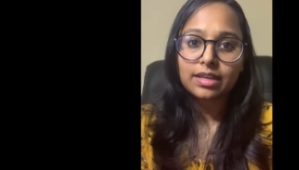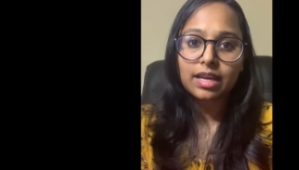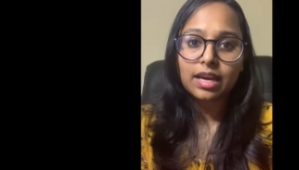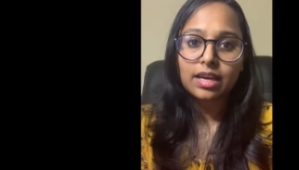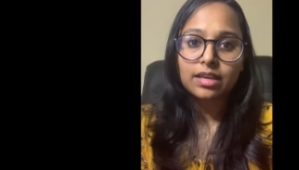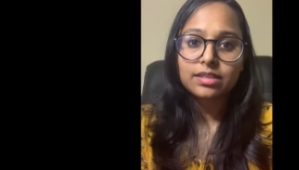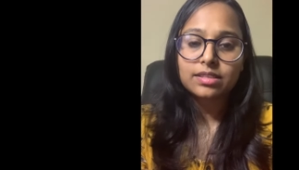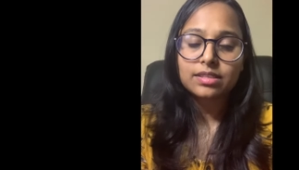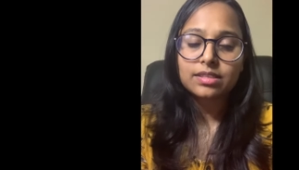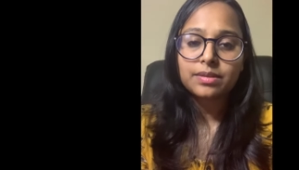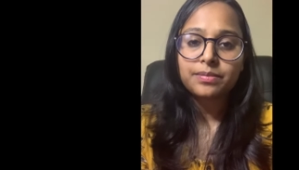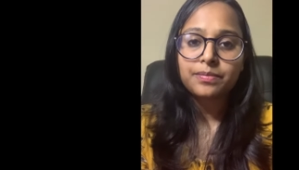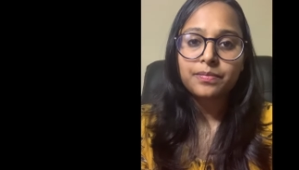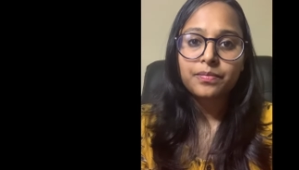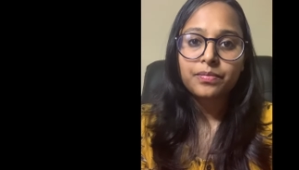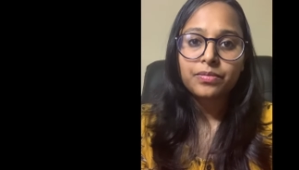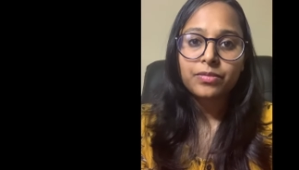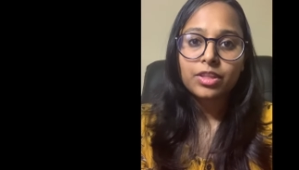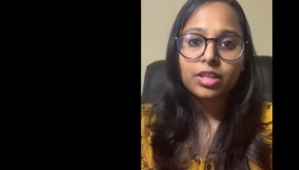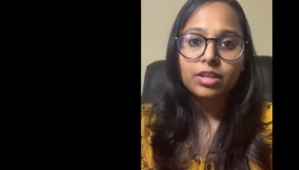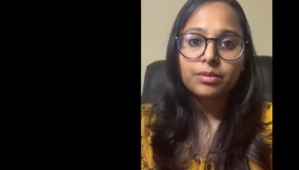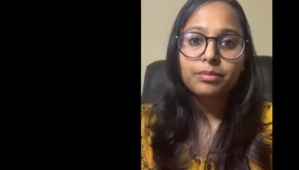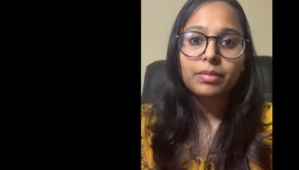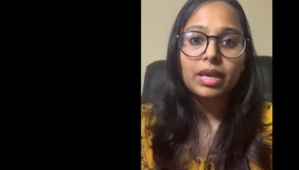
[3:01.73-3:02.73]
टैक्स
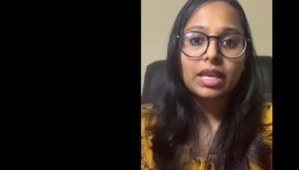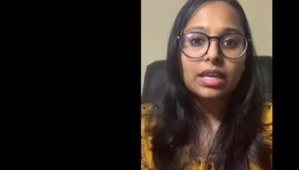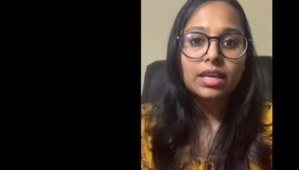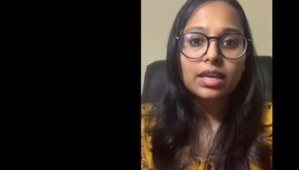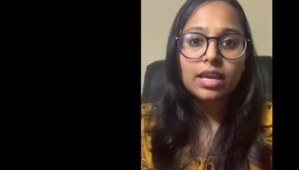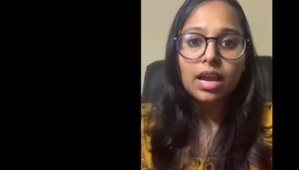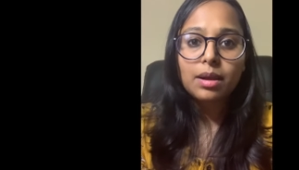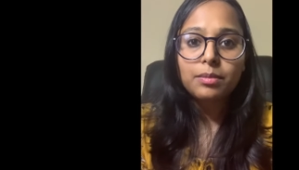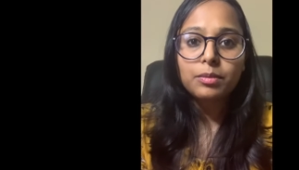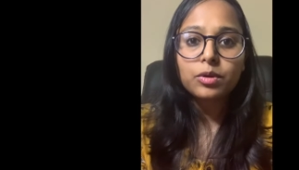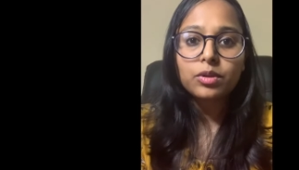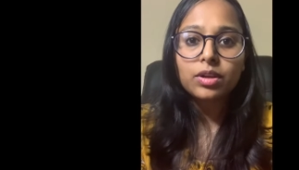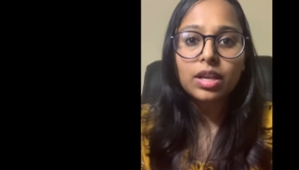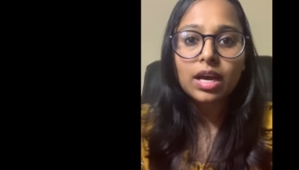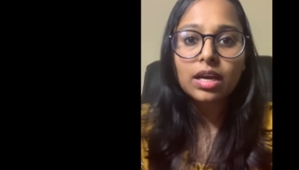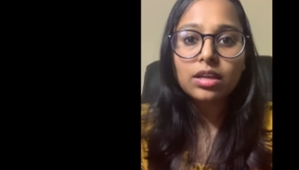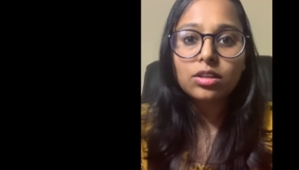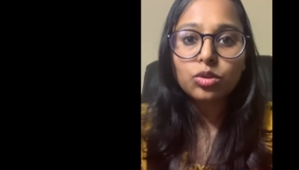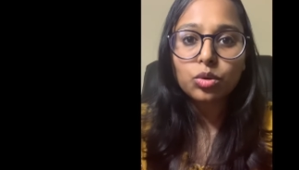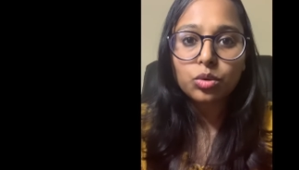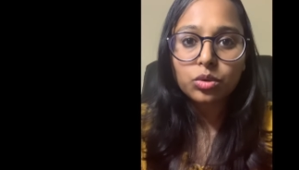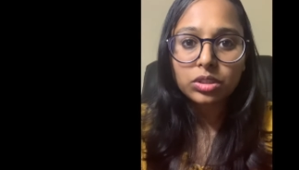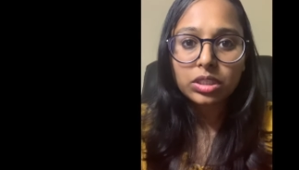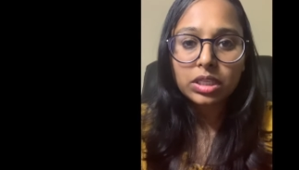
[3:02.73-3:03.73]
मैंने क्या बोला
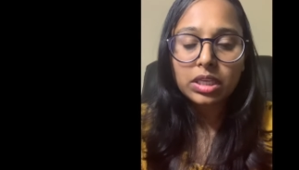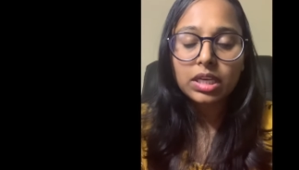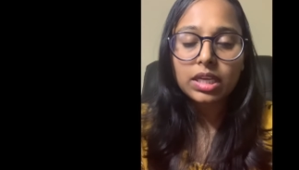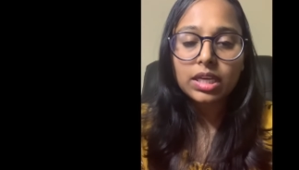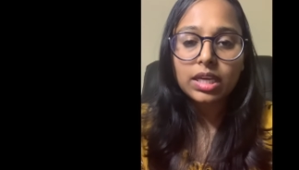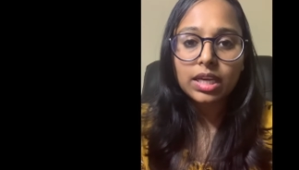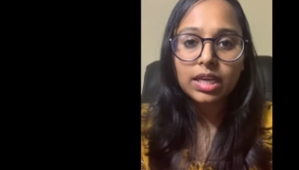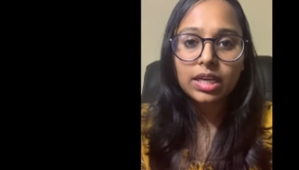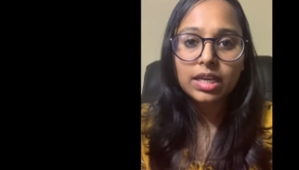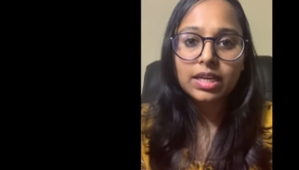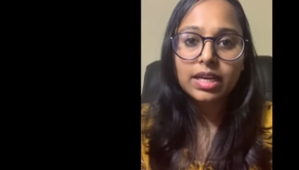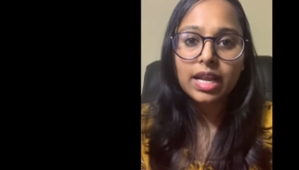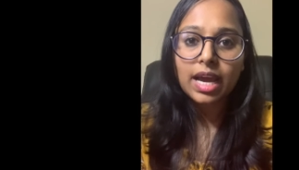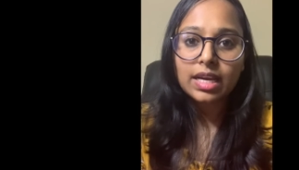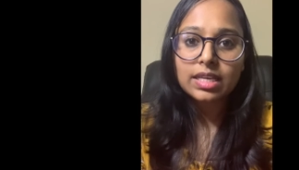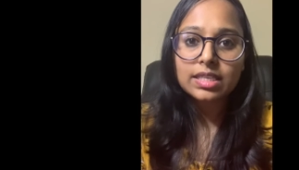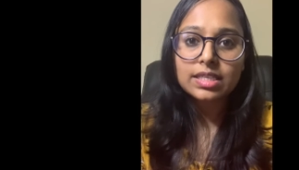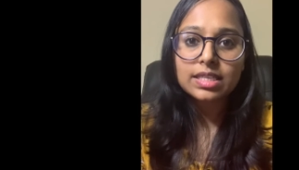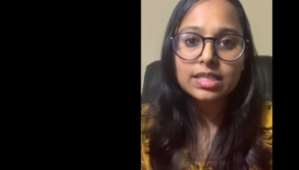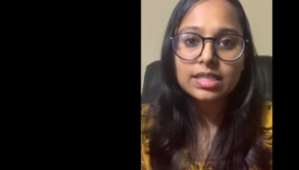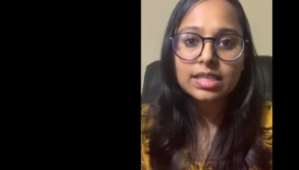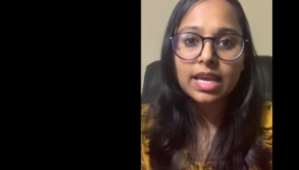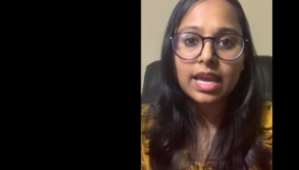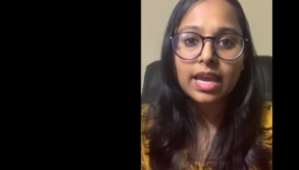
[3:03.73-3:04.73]
दो तरीके की
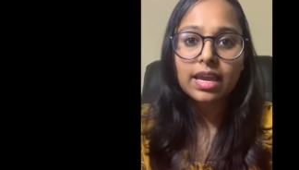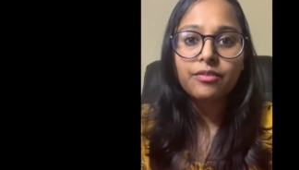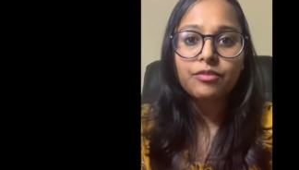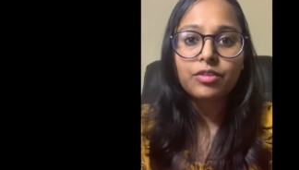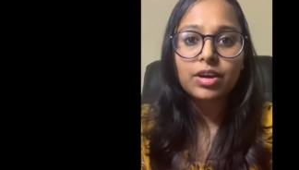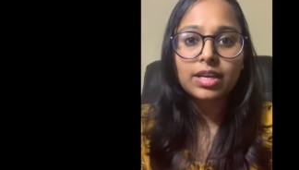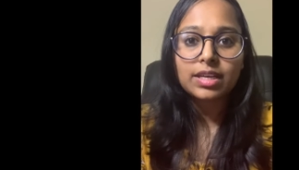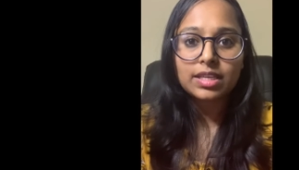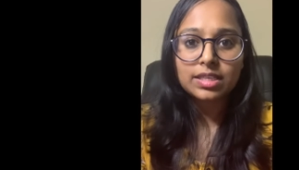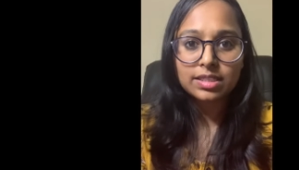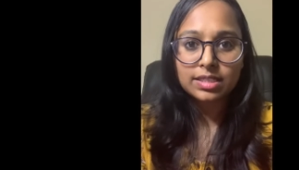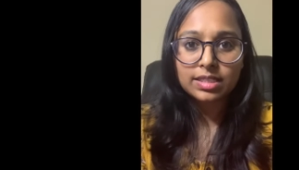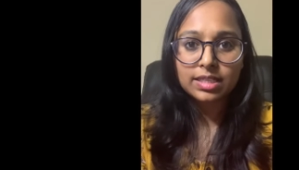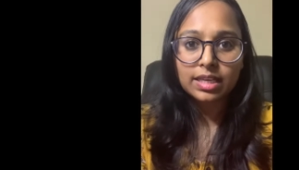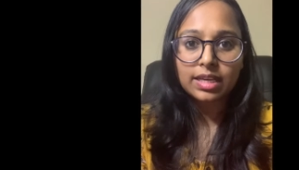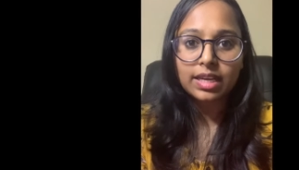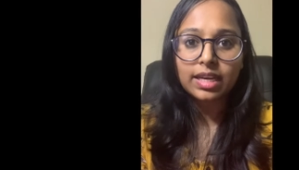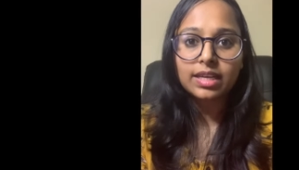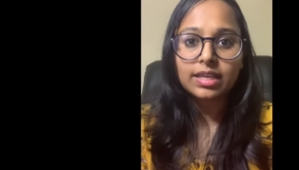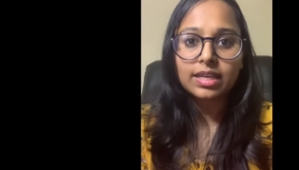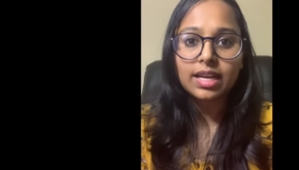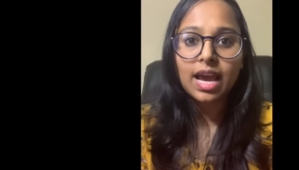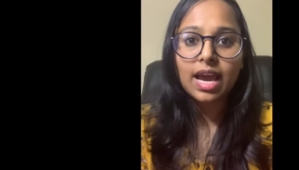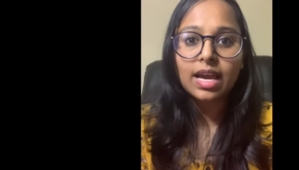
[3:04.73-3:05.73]
टैक्सेस हैं वन इज
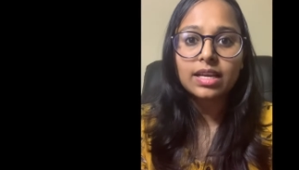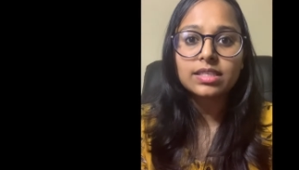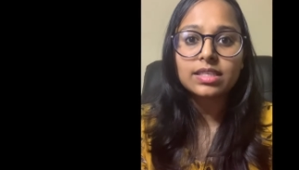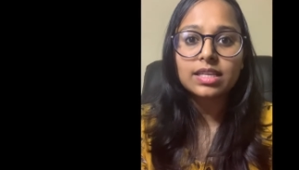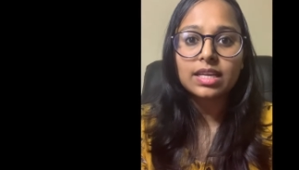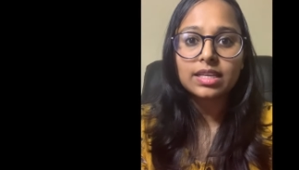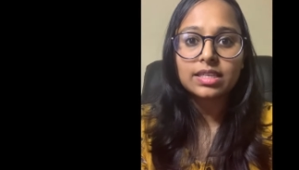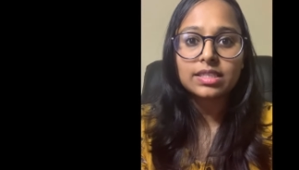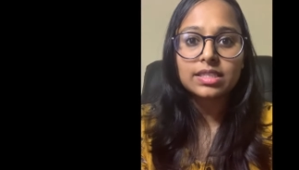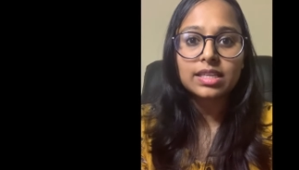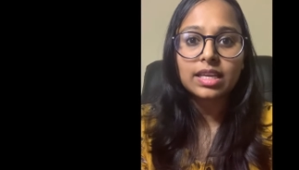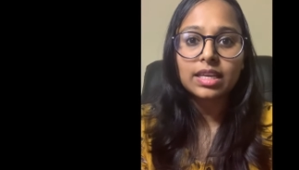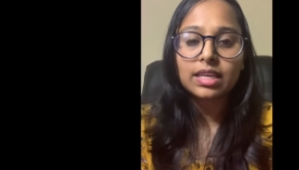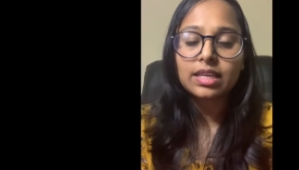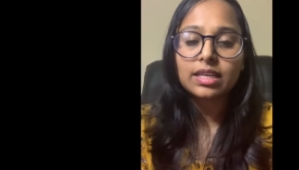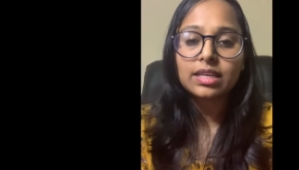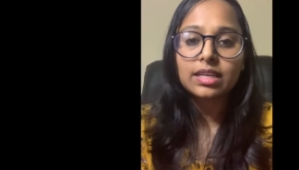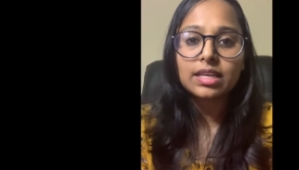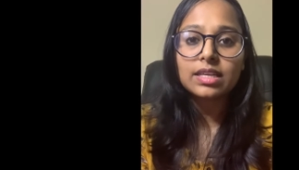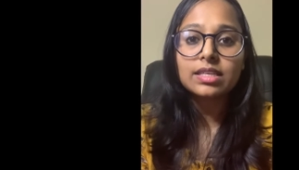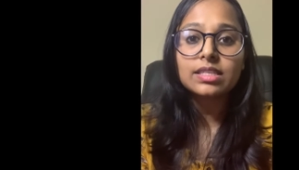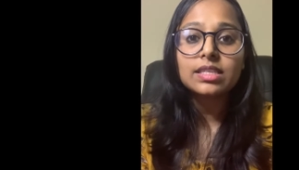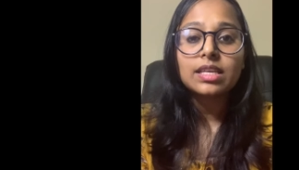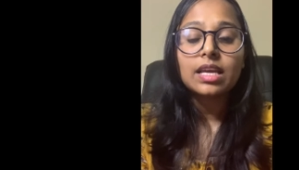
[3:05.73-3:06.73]
डायरेक्ट टैक्स एंड
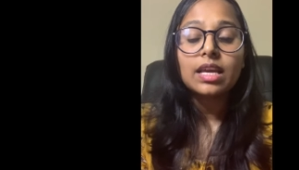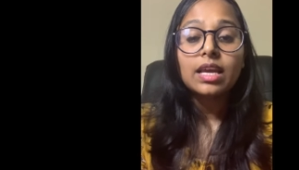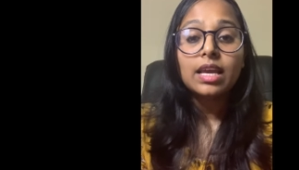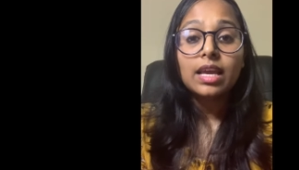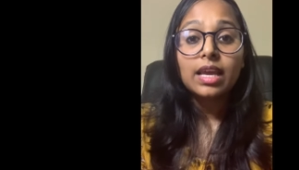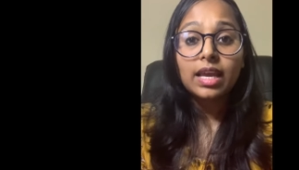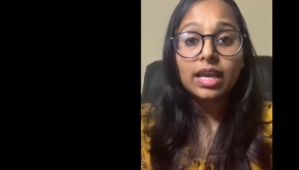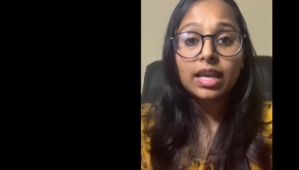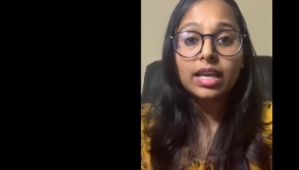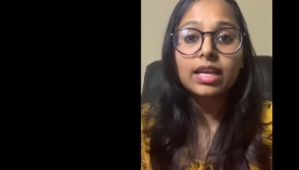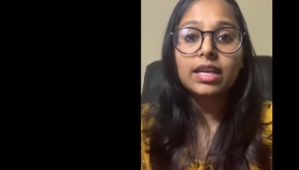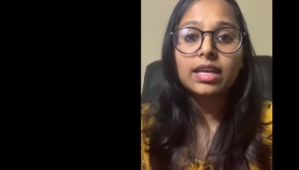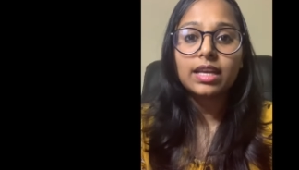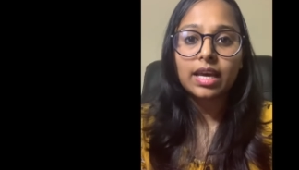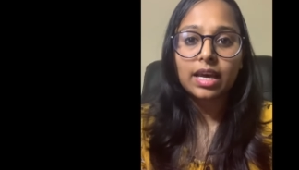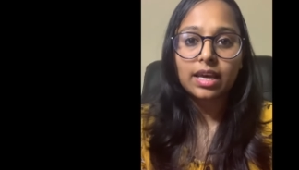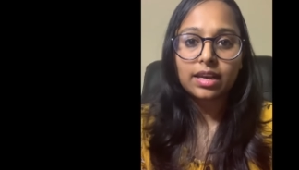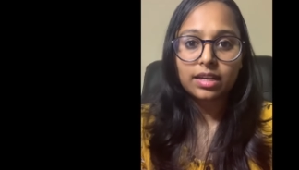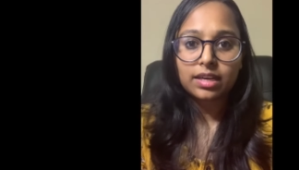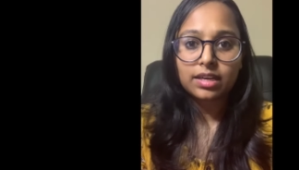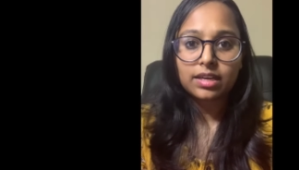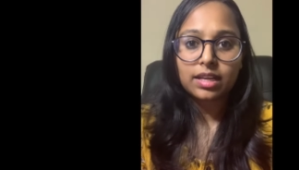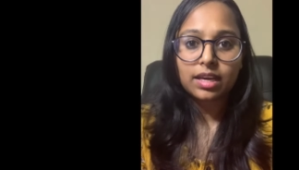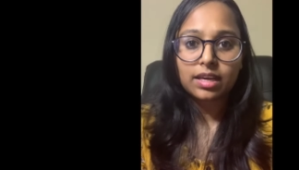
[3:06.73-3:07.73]
सेकेंड इज
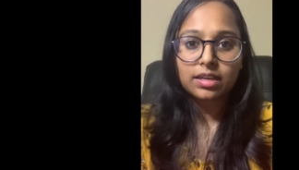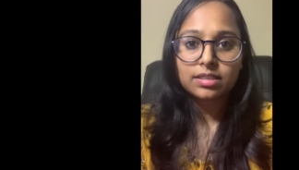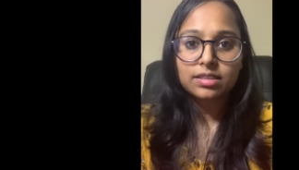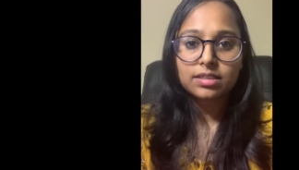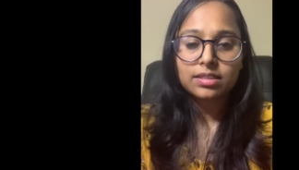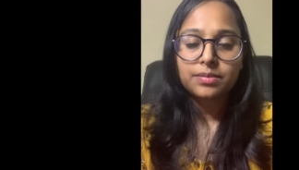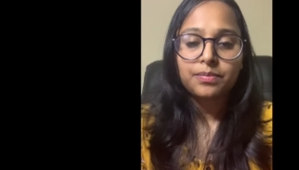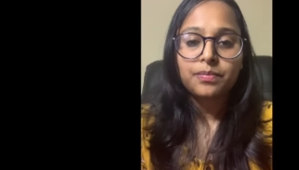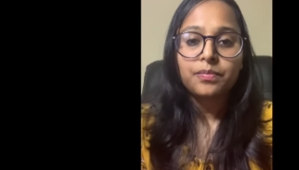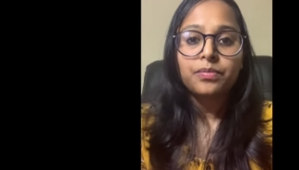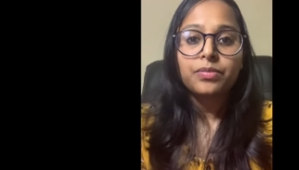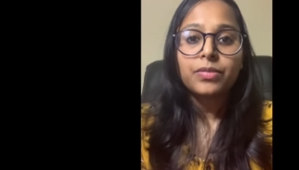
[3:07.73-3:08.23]
इनडायरेक्ट टैक्स